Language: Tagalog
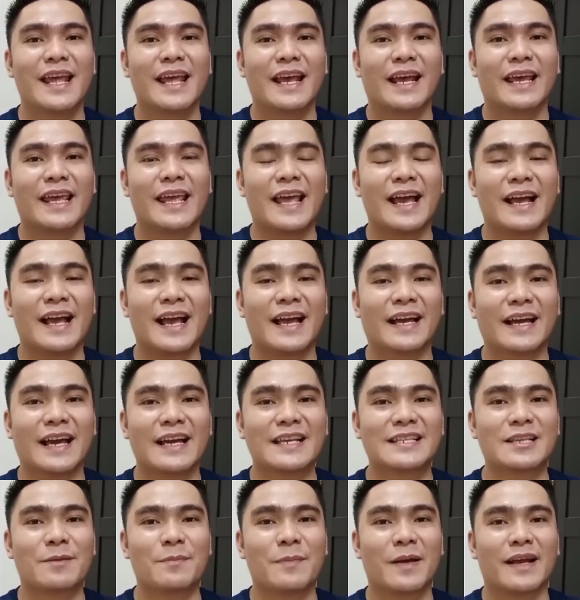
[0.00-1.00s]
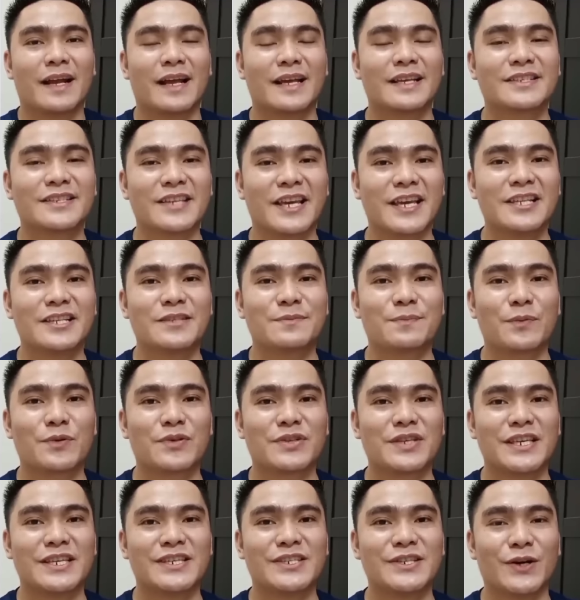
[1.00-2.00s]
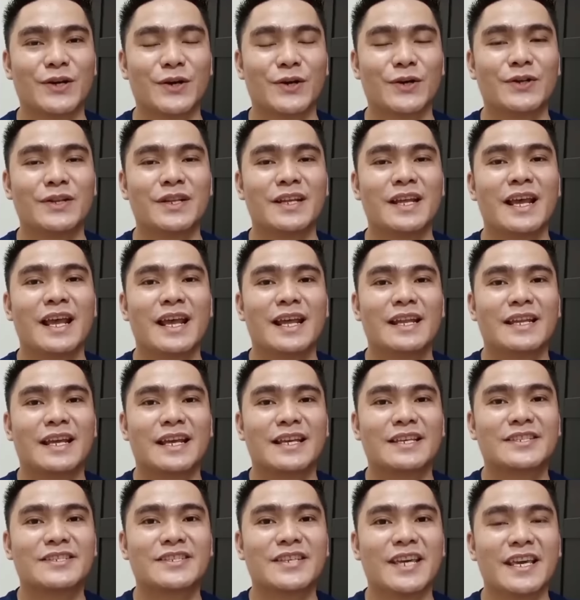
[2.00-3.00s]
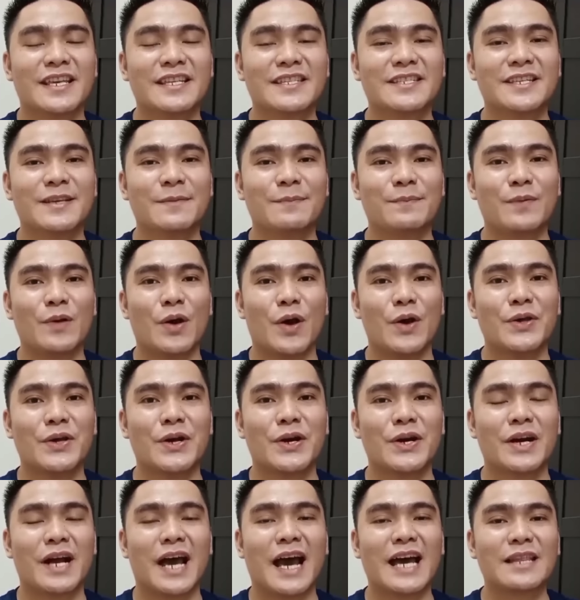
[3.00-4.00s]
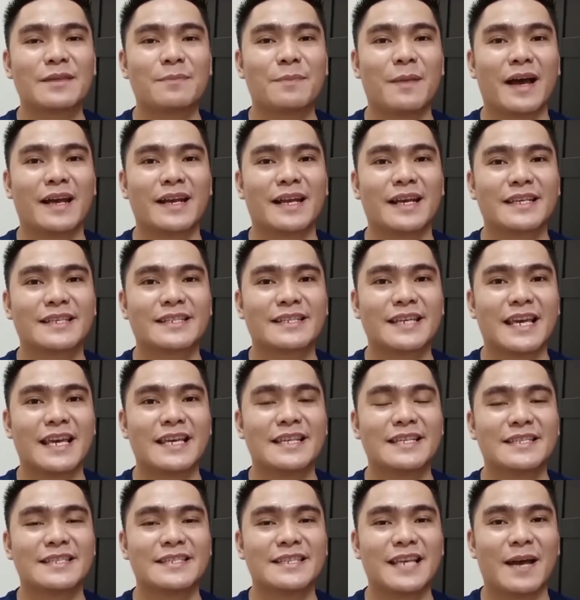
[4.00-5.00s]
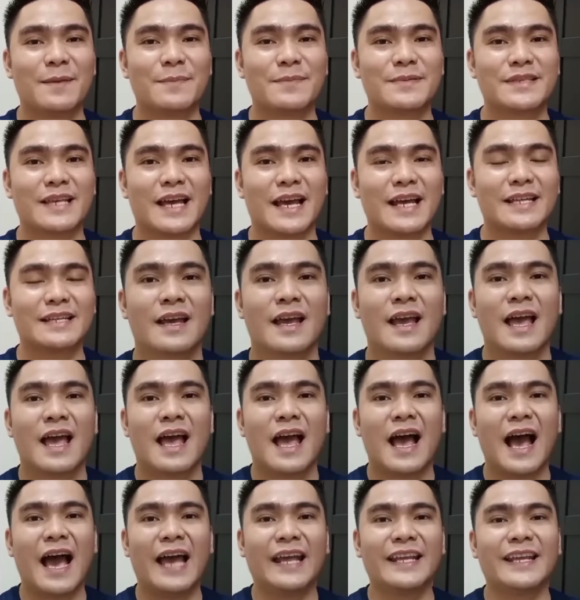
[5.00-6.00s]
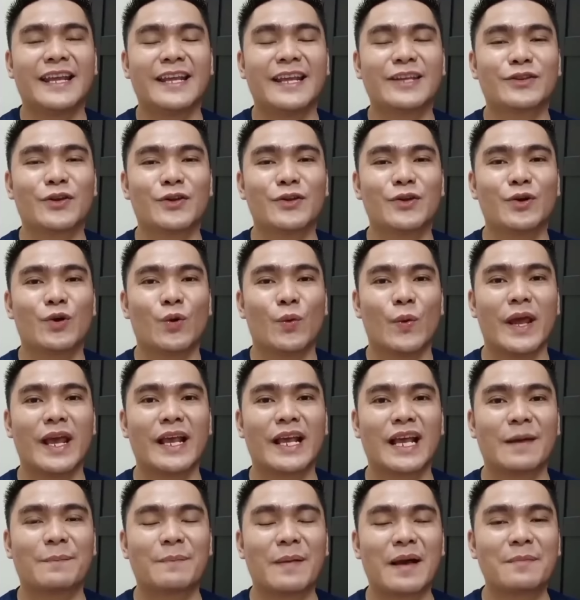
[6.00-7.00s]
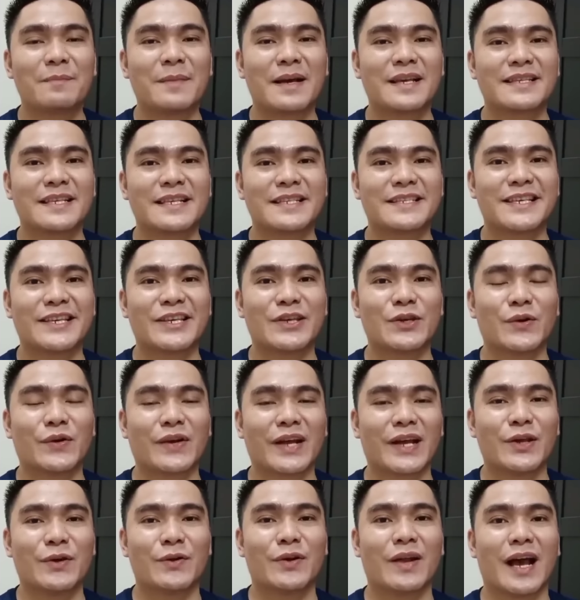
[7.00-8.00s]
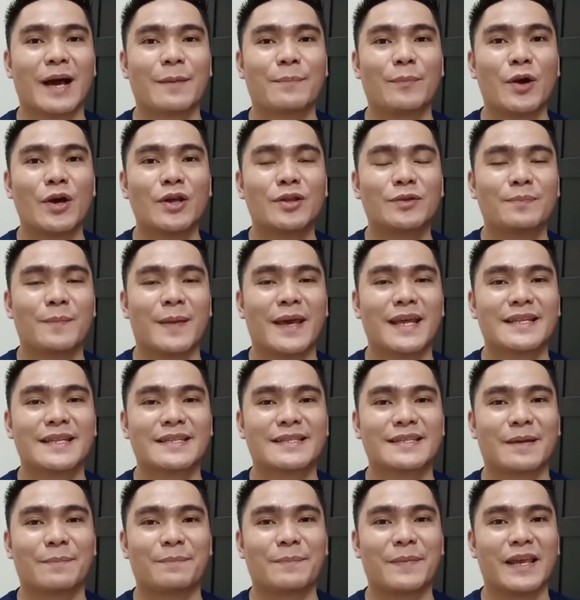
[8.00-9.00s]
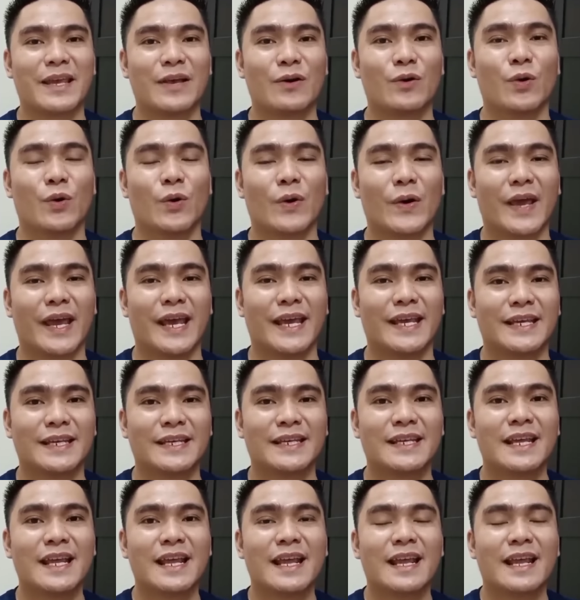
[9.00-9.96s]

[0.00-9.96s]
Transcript: Kaya nga guys, sa mga nag-change position, nag-change employer, at mga nag-change job site, ay ito yung way kapag magsisecure kayo ng appointment sa POA.